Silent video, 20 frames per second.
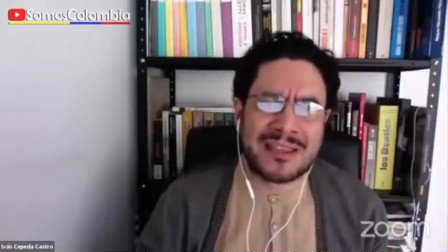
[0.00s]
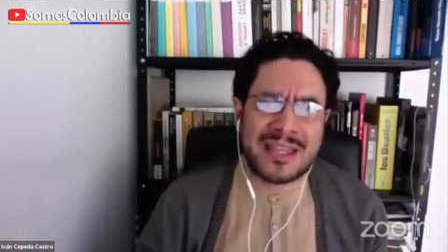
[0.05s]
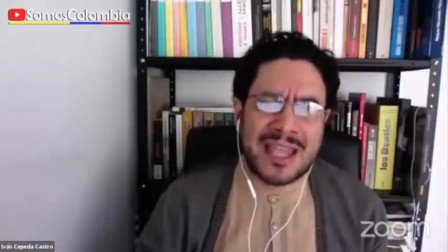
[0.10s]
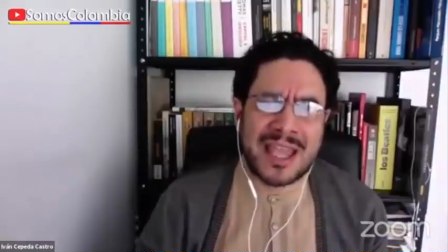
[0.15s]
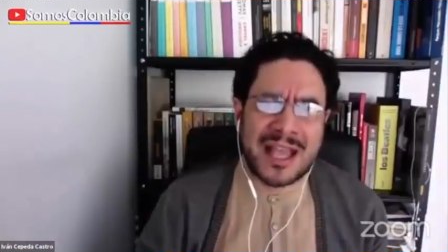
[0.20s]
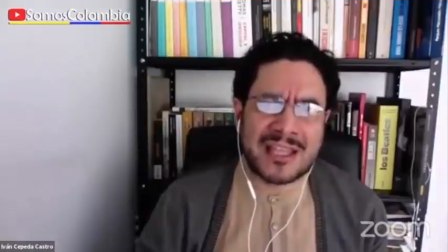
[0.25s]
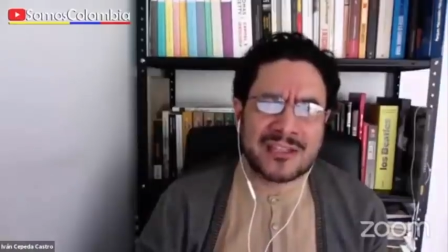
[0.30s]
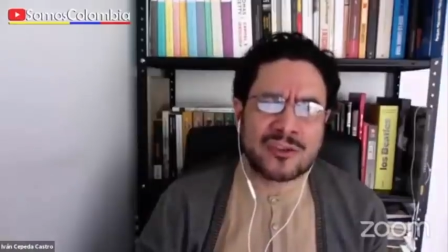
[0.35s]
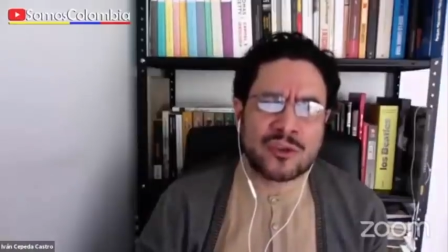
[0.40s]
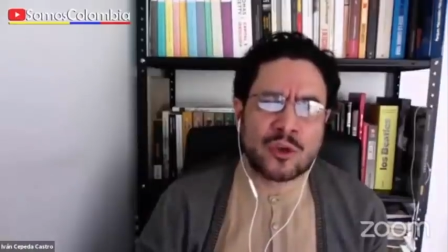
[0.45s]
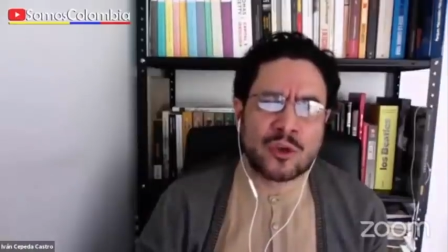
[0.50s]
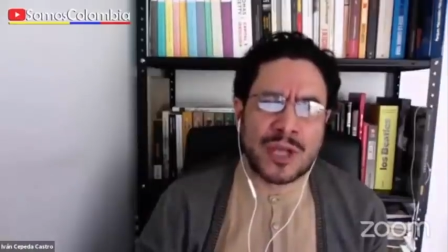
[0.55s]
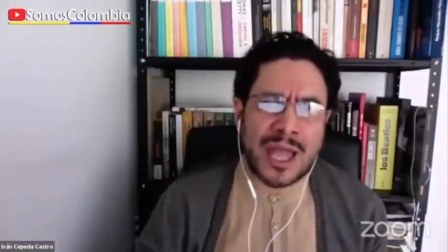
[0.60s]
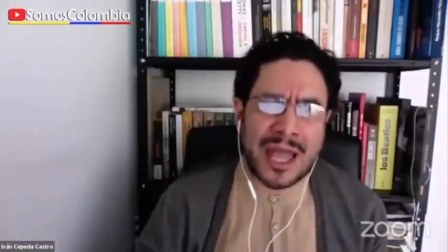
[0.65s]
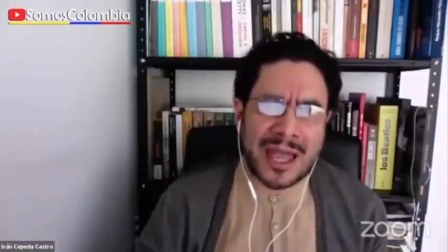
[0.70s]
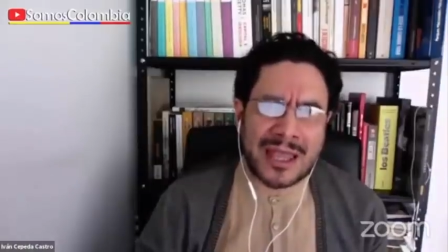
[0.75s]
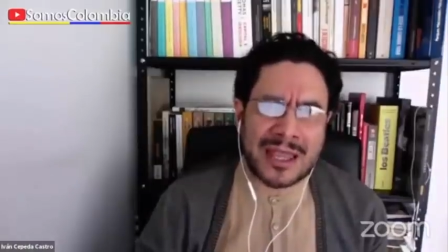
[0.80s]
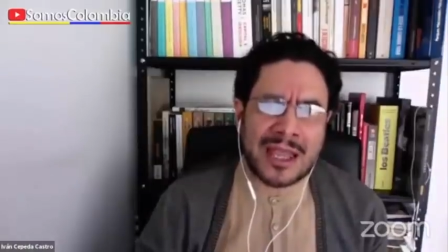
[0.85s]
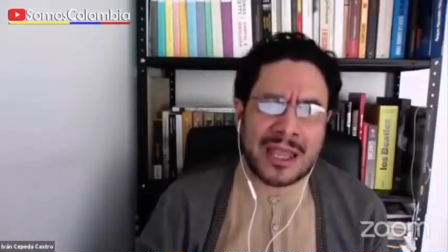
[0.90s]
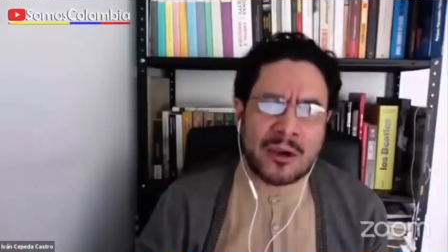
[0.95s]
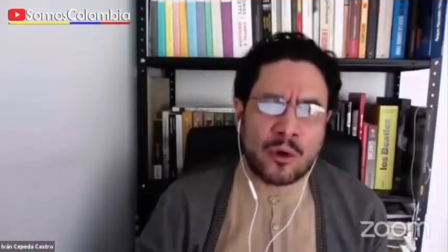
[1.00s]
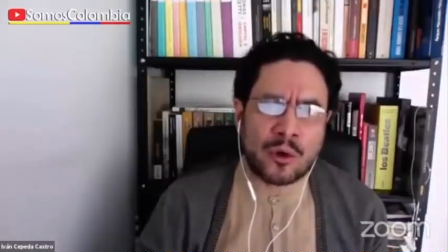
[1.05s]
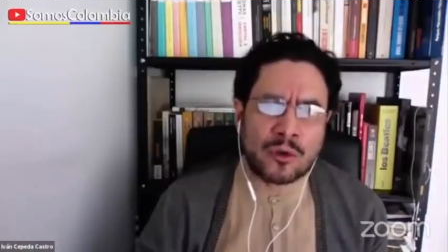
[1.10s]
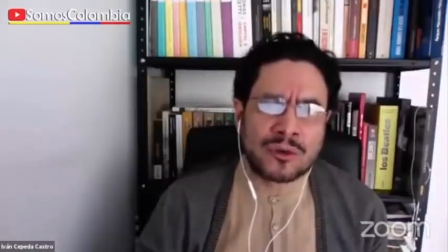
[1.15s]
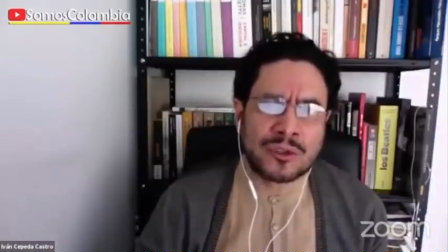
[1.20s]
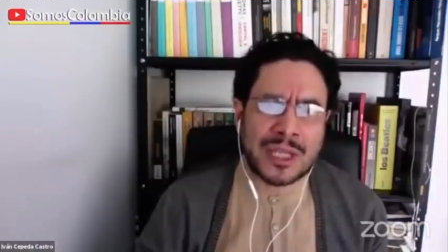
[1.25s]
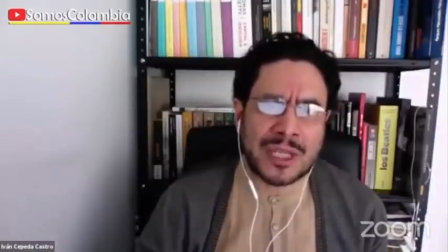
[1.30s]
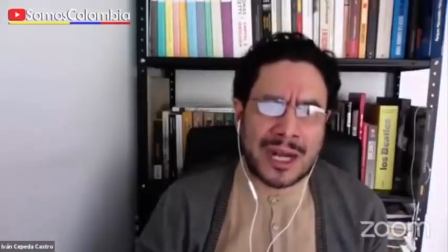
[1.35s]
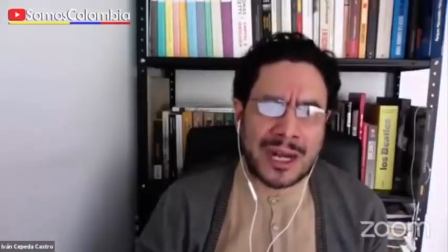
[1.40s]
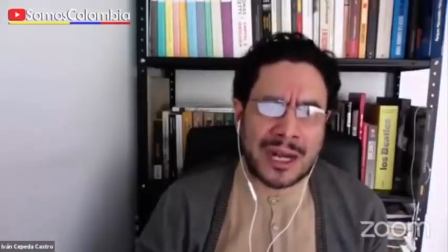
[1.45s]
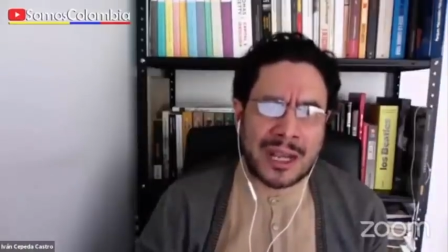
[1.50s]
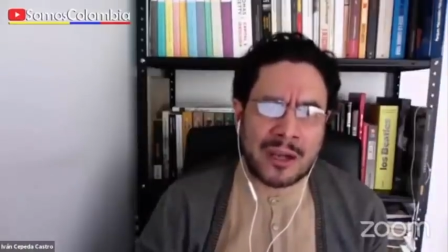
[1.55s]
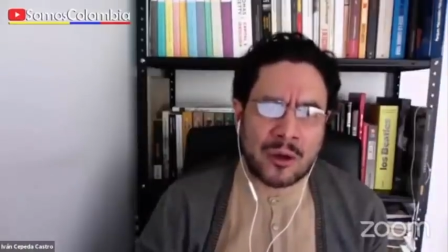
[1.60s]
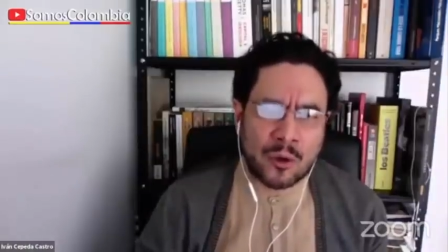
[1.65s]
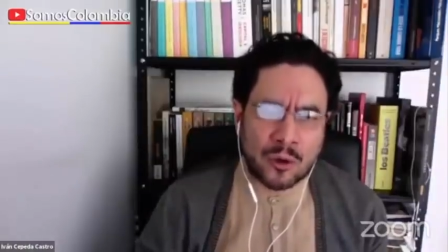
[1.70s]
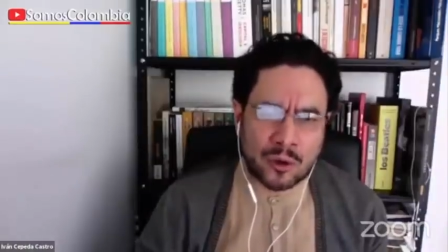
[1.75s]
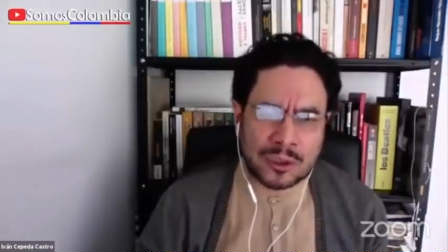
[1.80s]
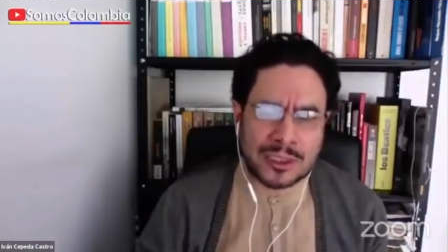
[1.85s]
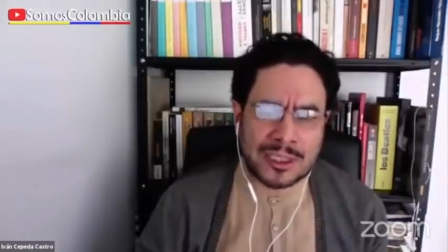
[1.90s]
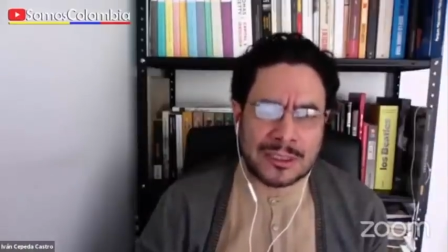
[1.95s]
de asonada contra la
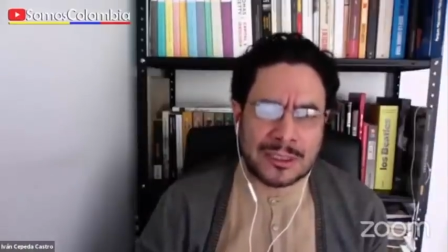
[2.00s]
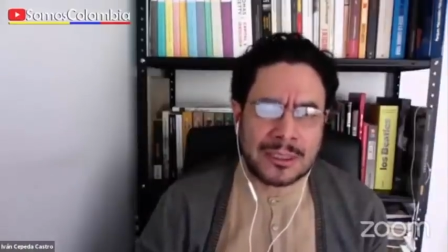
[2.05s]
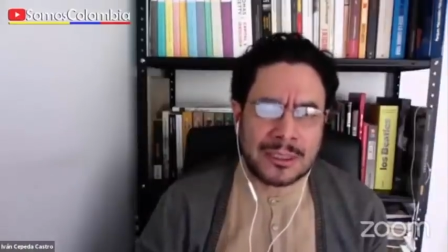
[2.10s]
Corte.